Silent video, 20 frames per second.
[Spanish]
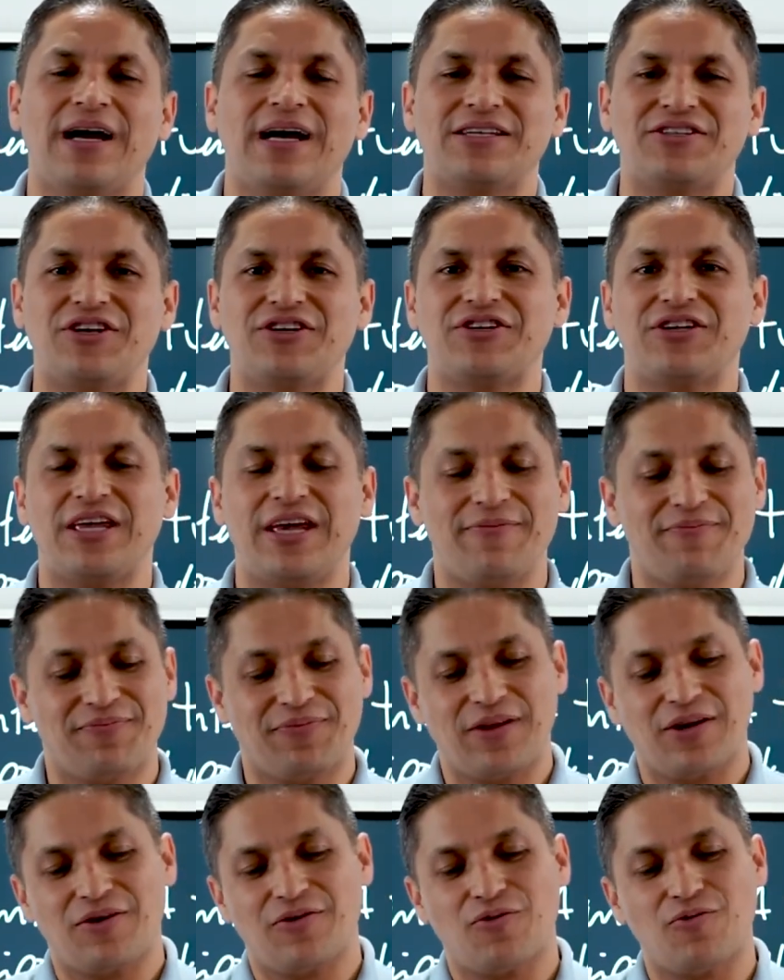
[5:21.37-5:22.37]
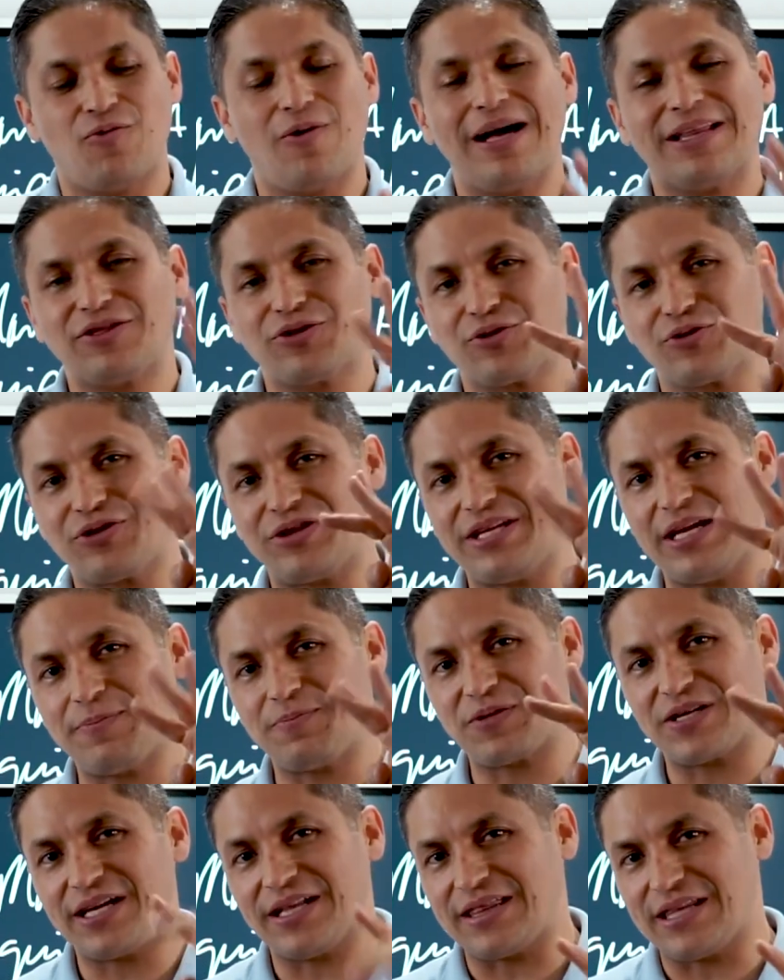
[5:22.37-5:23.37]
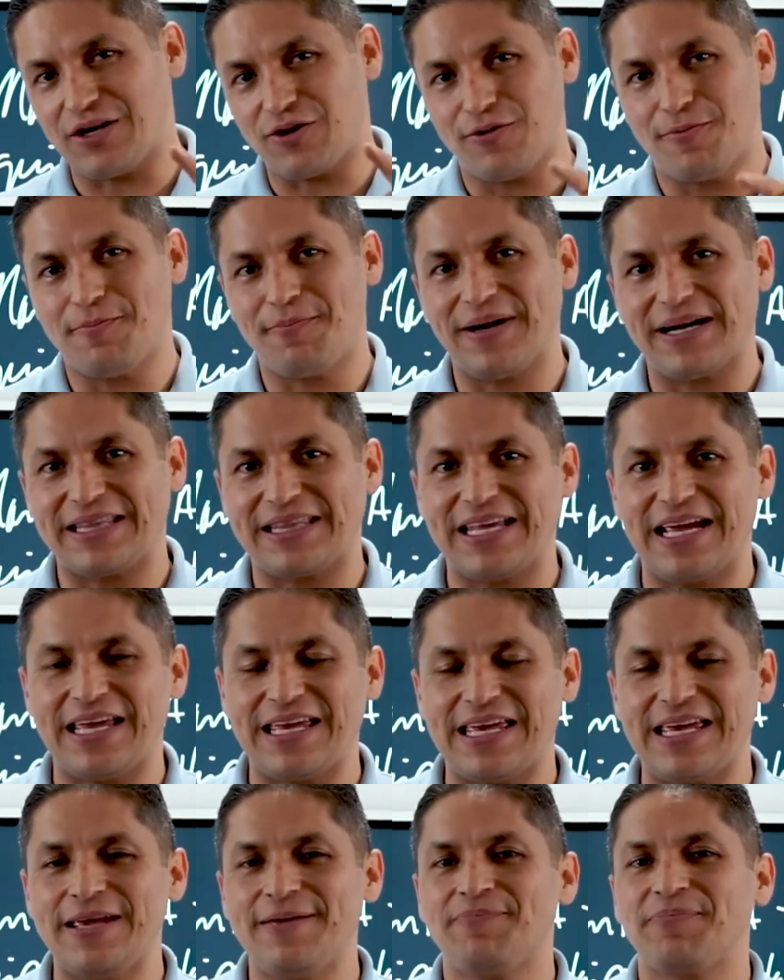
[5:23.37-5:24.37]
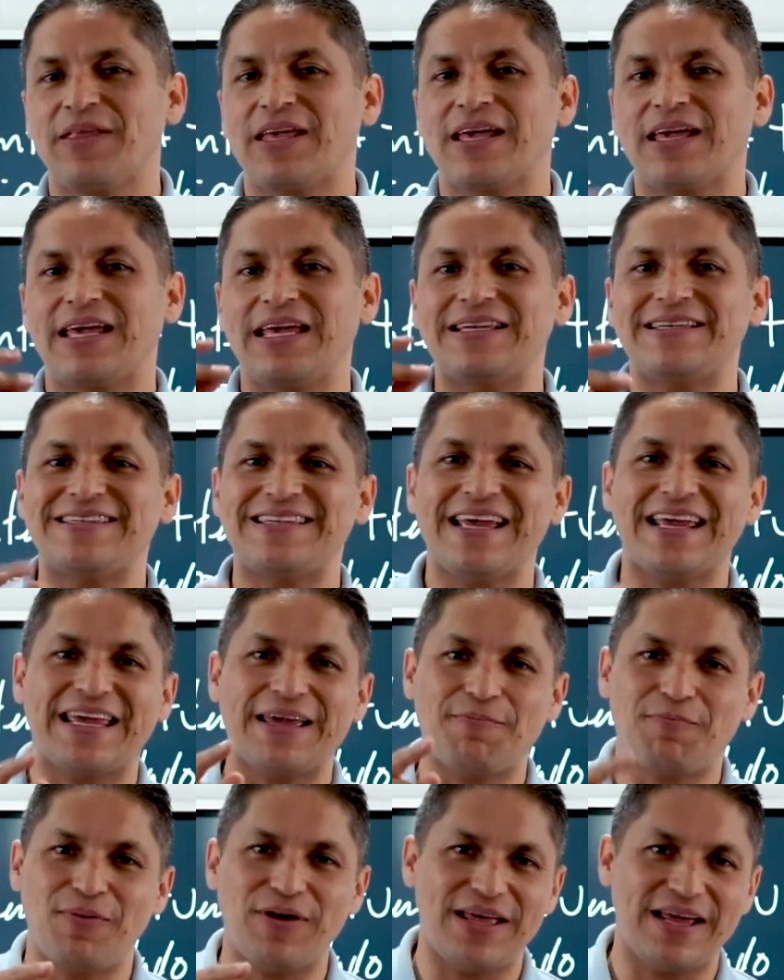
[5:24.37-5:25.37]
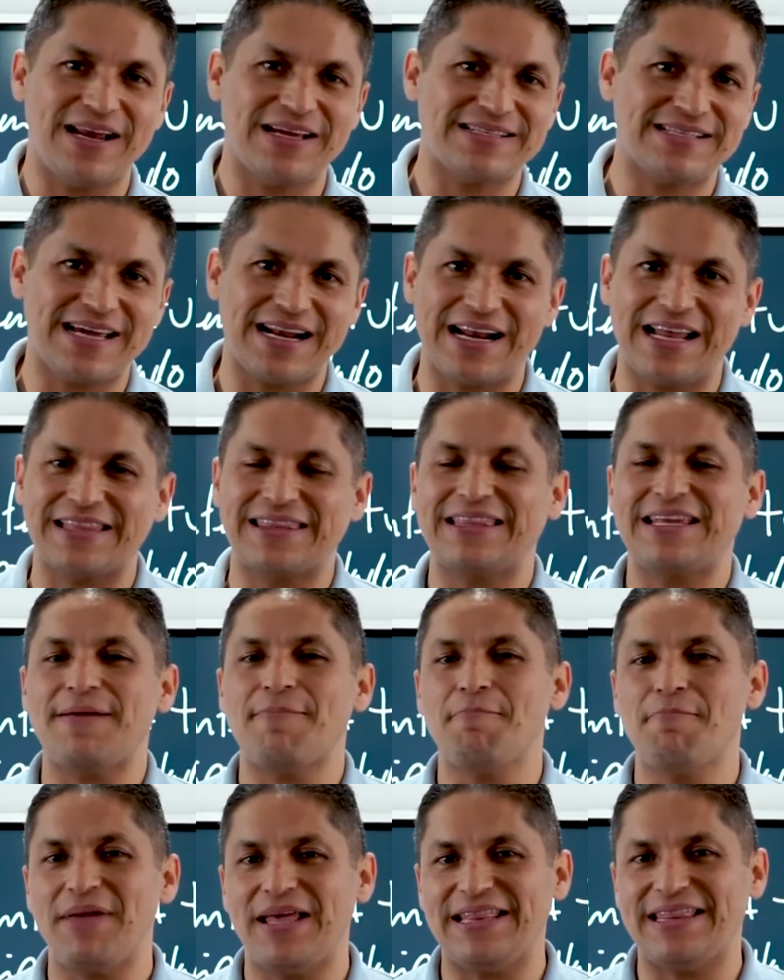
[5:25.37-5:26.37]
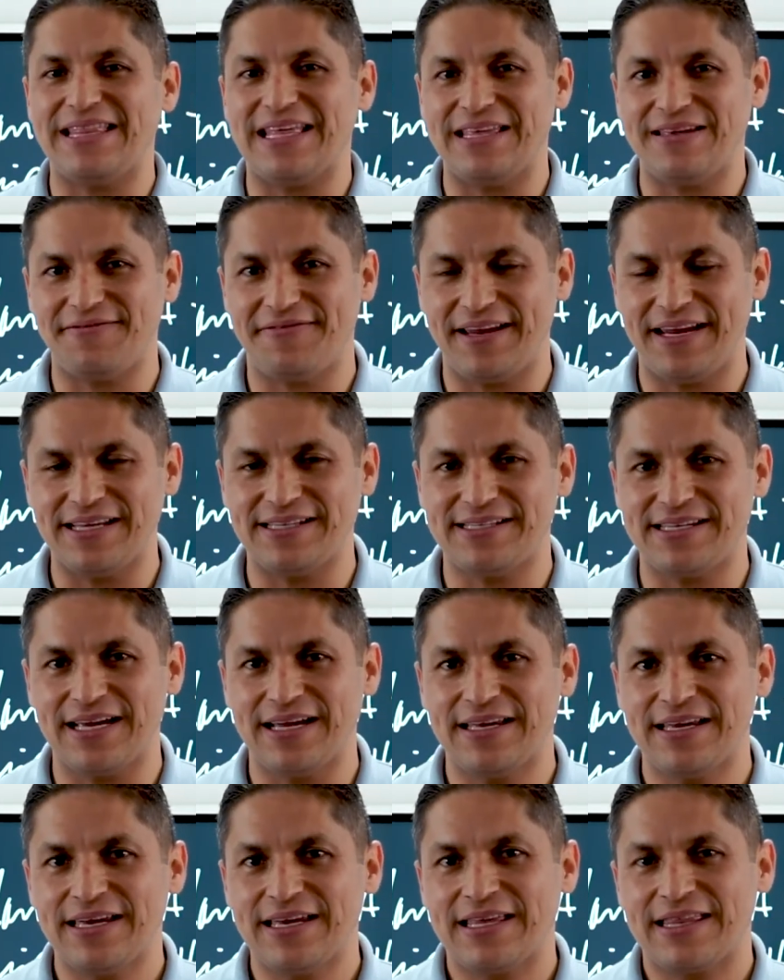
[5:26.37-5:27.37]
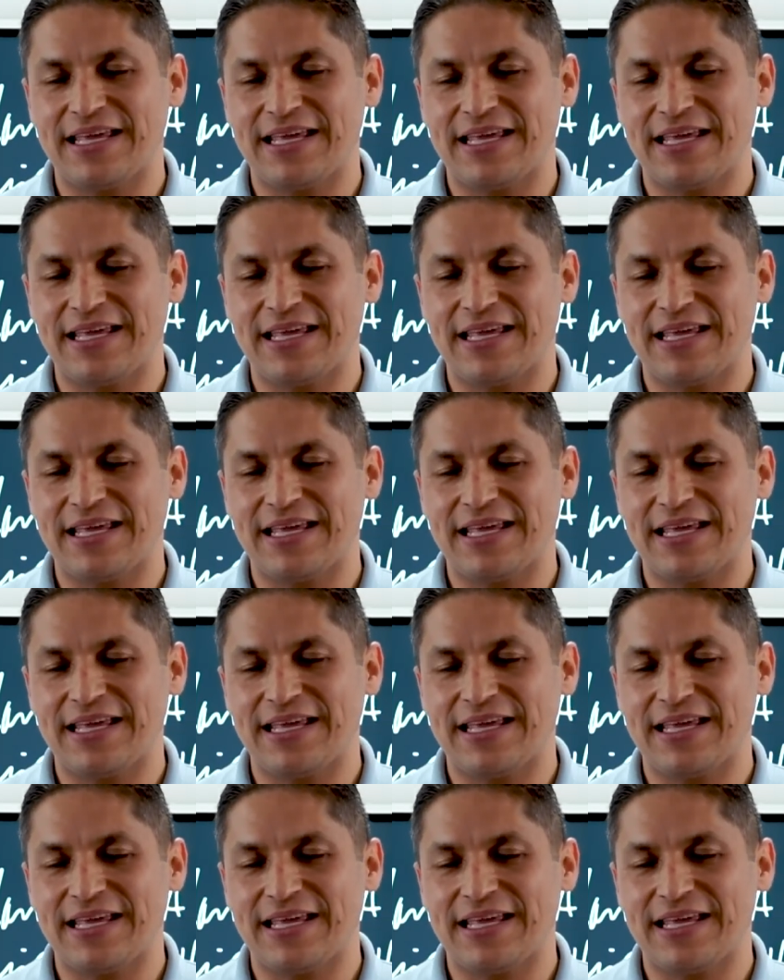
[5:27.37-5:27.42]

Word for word: Así es que cuatro tips que te compartí allí que sé que pueden hacer la tremenda diferencia.